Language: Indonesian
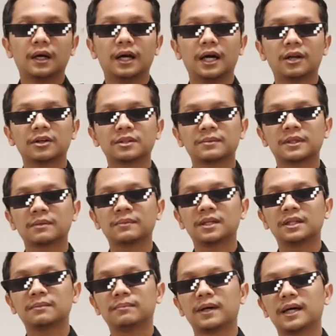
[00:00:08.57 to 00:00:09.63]
Halo
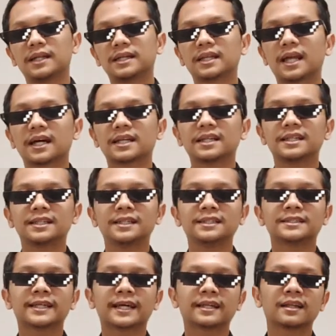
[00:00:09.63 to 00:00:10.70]
teman-teman, balik lagi di
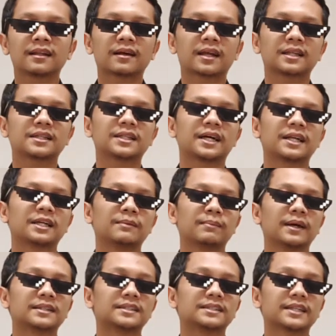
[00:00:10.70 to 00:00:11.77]
channel Radit Ariki
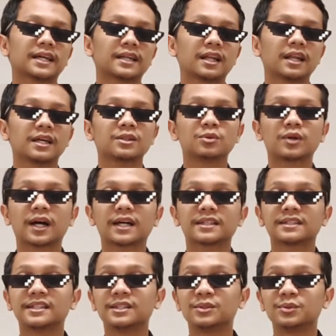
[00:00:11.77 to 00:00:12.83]
Pets, channel
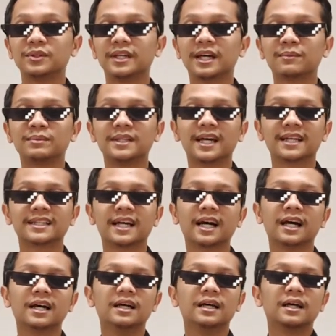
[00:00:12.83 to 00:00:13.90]
edukasi dunia binatang.
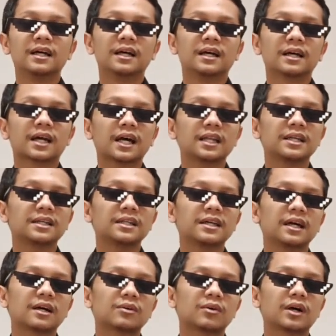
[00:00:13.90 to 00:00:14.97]
Kali
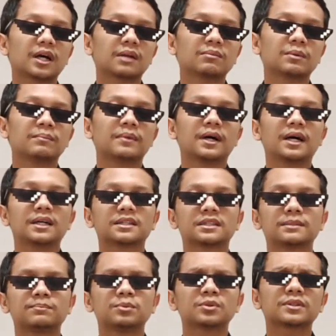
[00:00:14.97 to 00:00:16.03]
ini aku akan
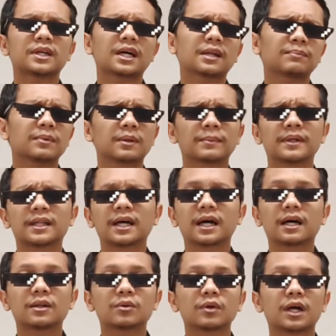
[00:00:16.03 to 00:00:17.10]
membahas seputar
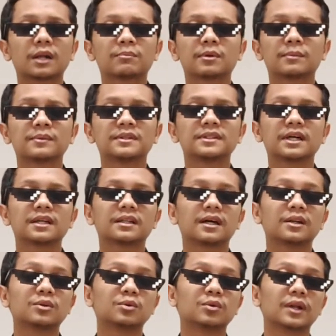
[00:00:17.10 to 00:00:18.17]
perbedaan ular berbisa
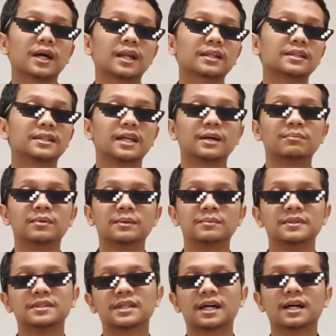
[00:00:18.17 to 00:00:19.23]
dan ular tidak
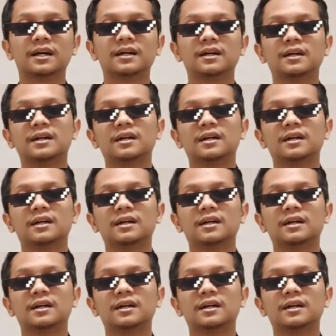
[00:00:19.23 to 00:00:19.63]
berbisa.